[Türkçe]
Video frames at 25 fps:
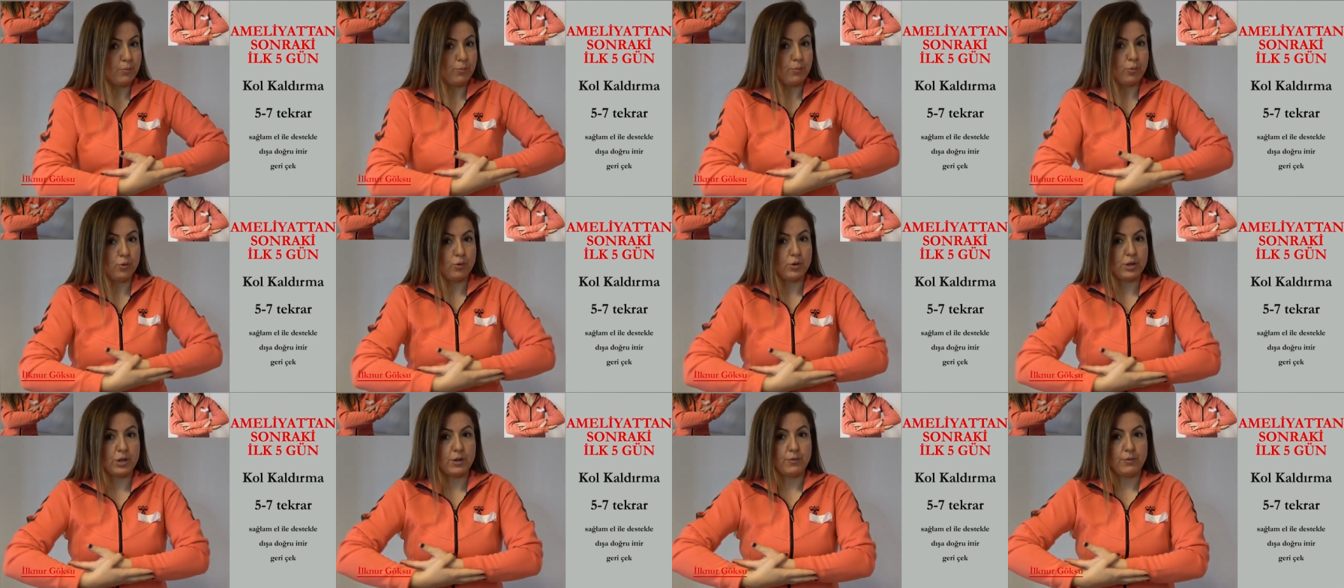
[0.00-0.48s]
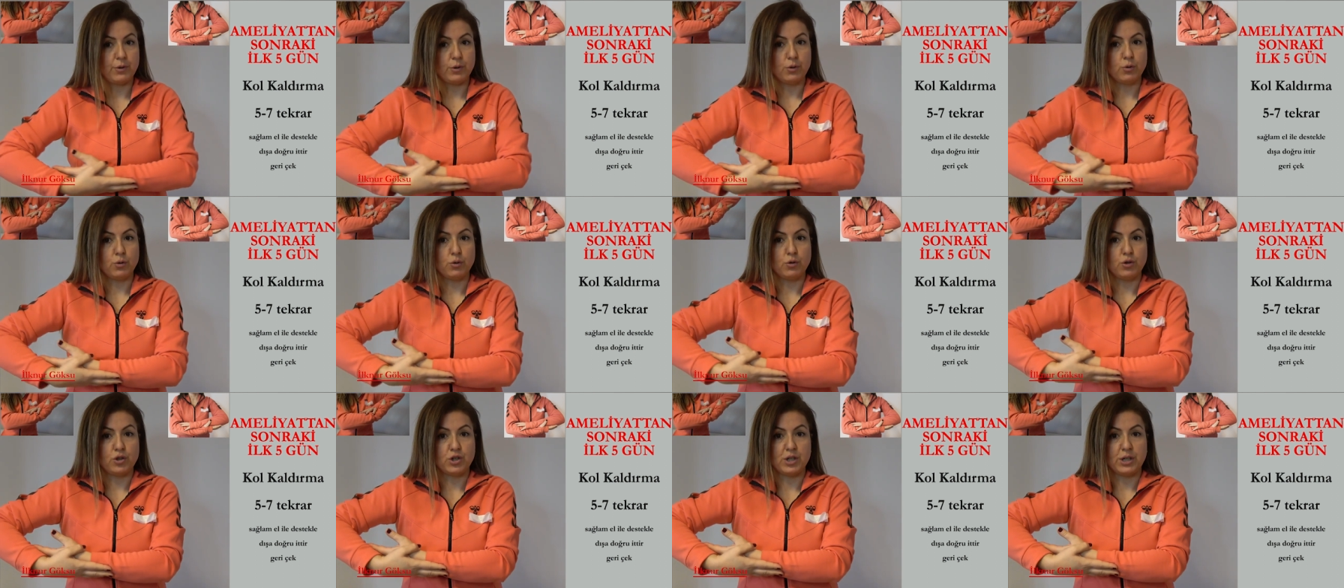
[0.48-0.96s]
Bu tarafa
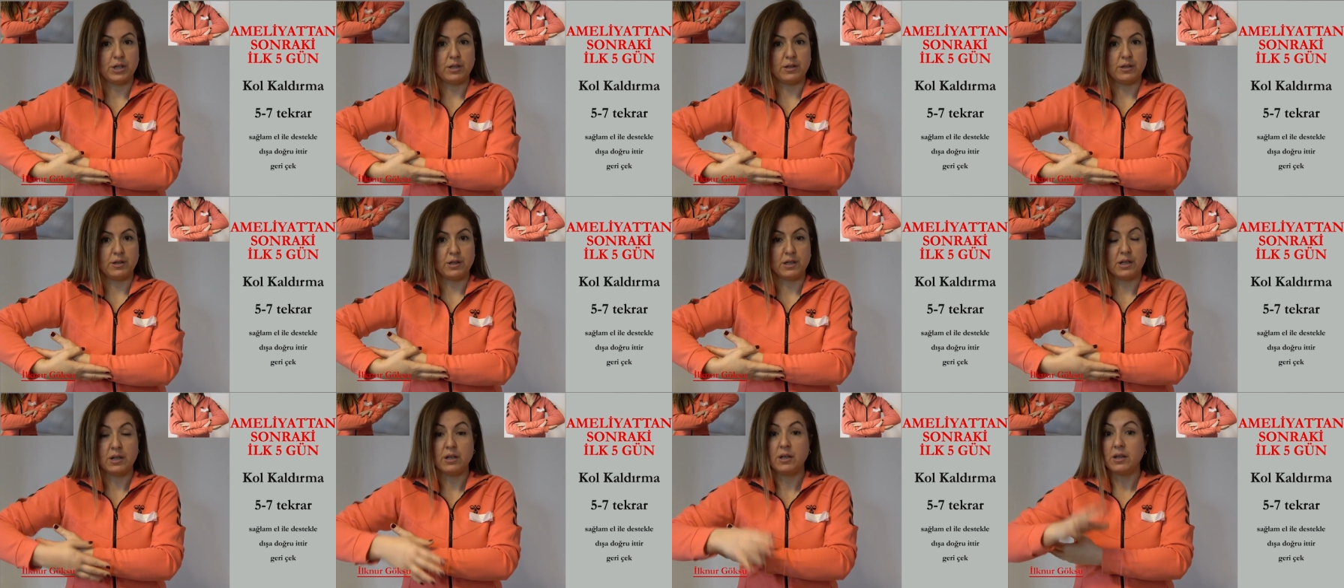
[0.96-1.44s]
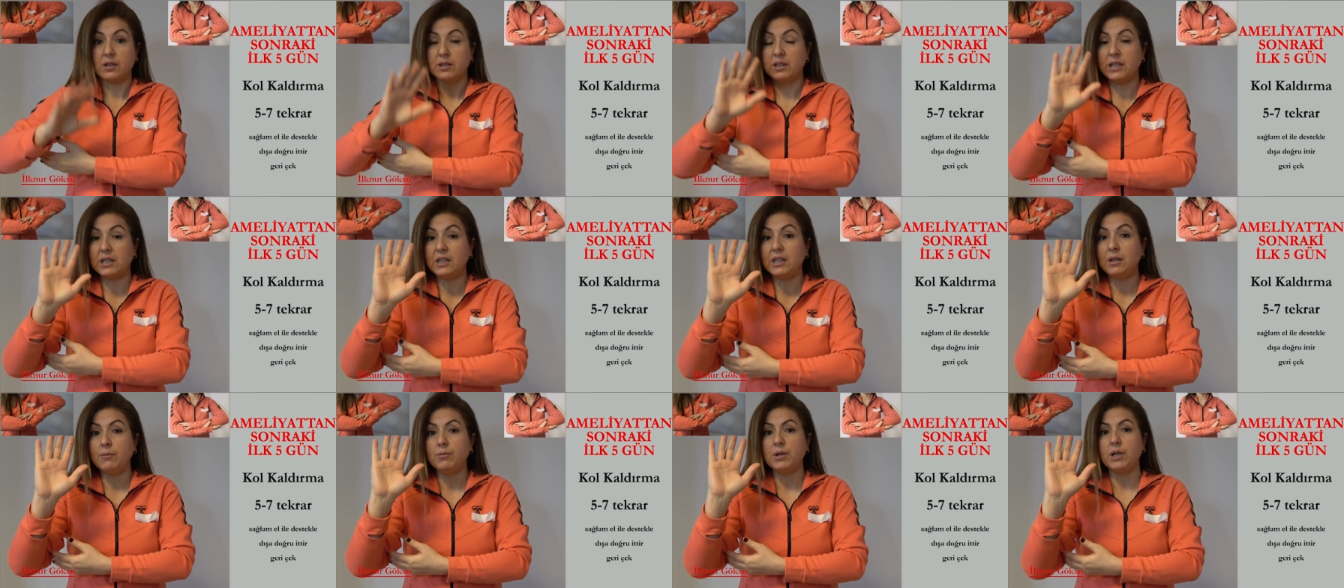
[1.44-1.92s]
doğru çektik.
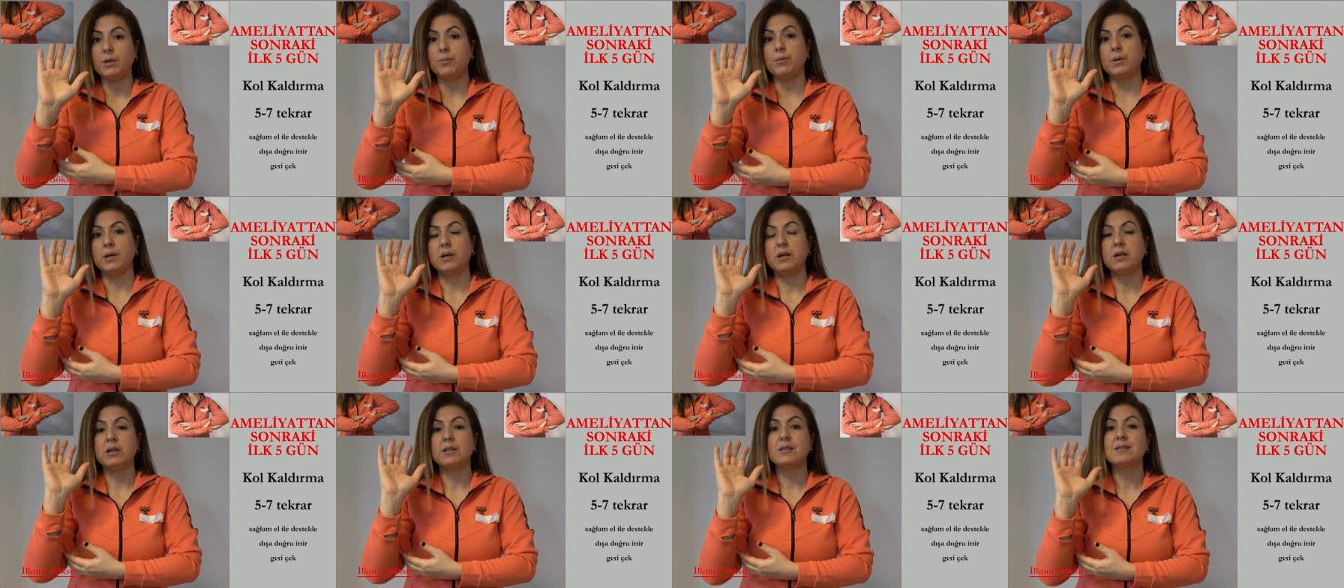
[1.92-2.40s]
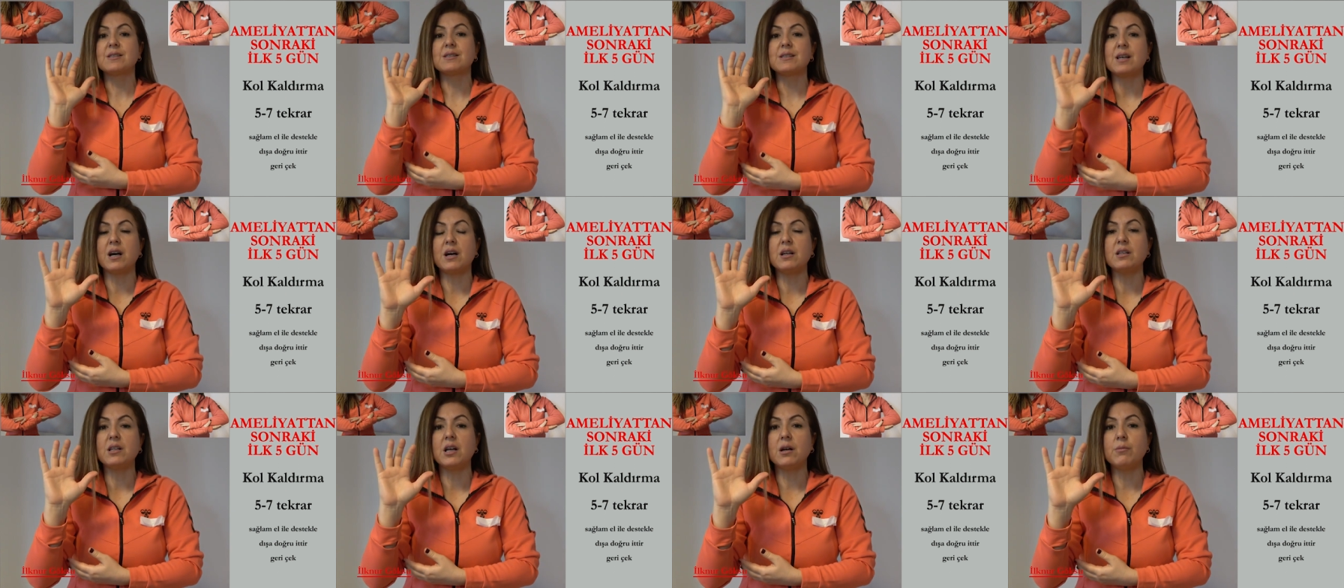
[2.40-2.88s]
Dediğim gibi
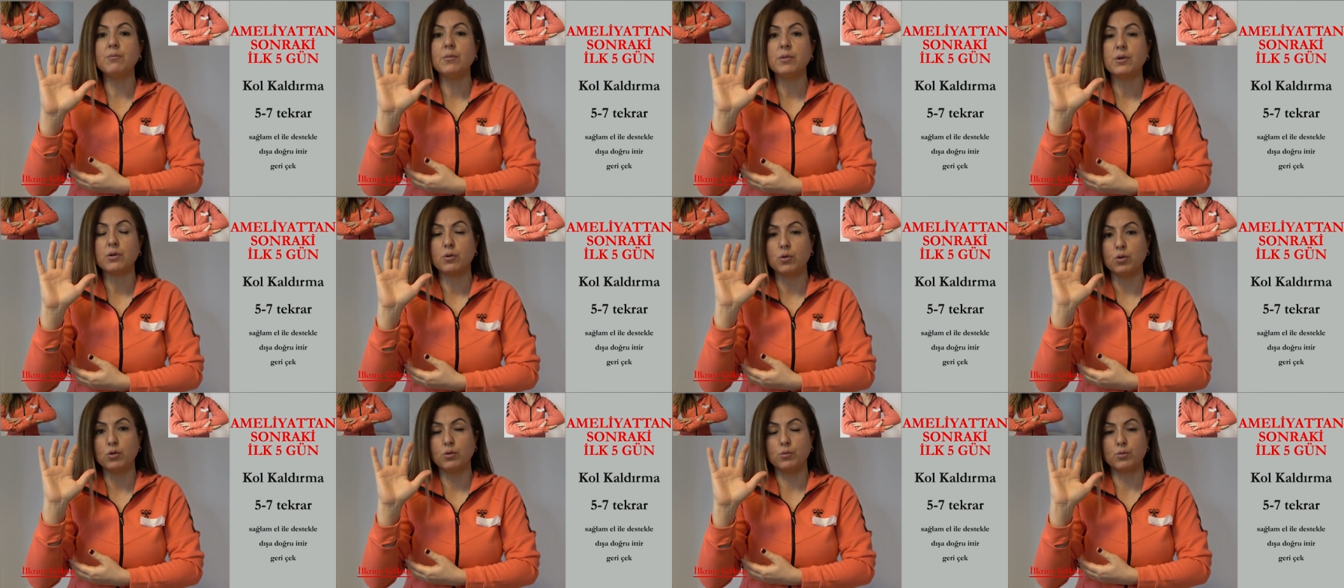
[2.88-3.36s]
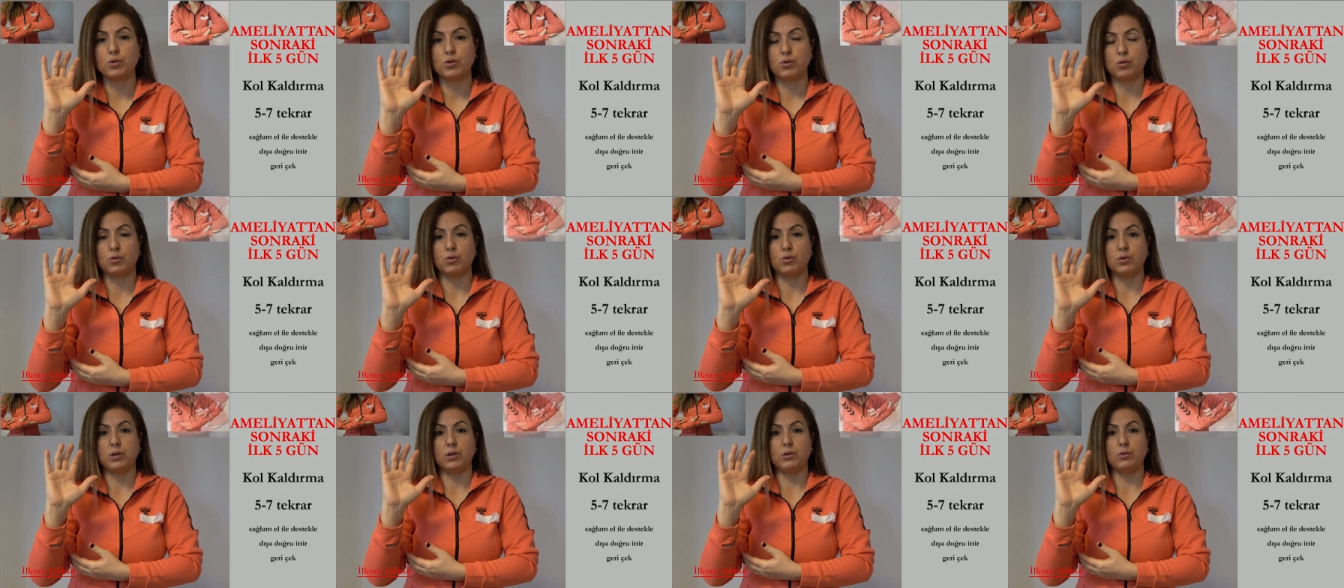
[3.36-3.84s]
sağlam
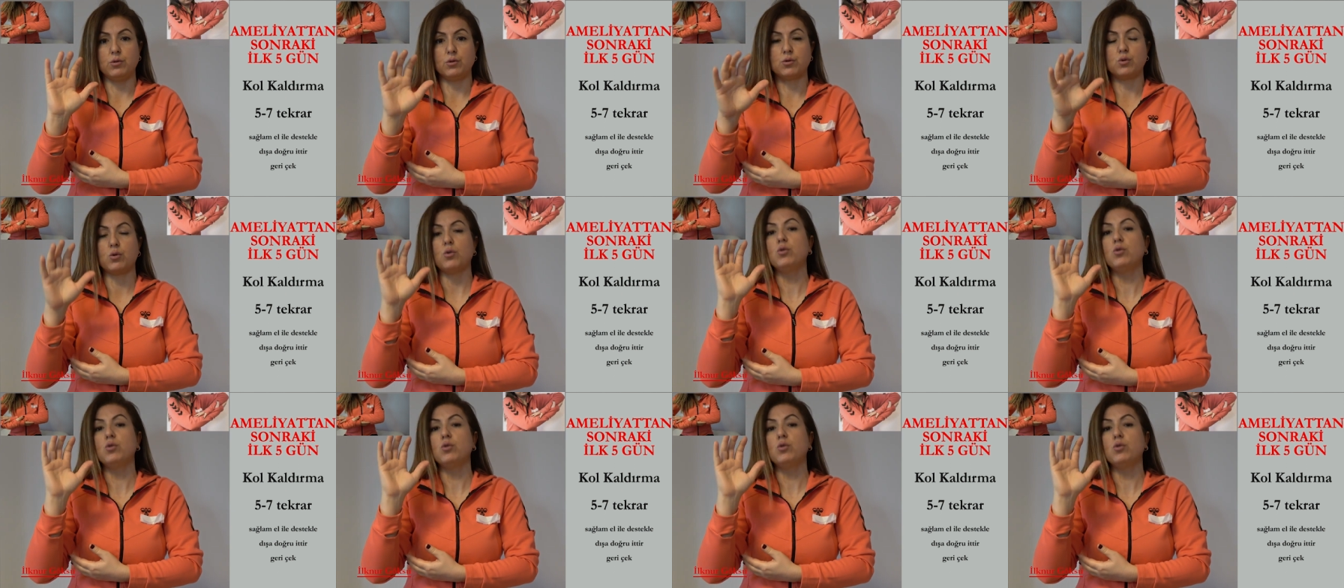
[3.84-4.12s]
kolumuzu kullanıyoruz.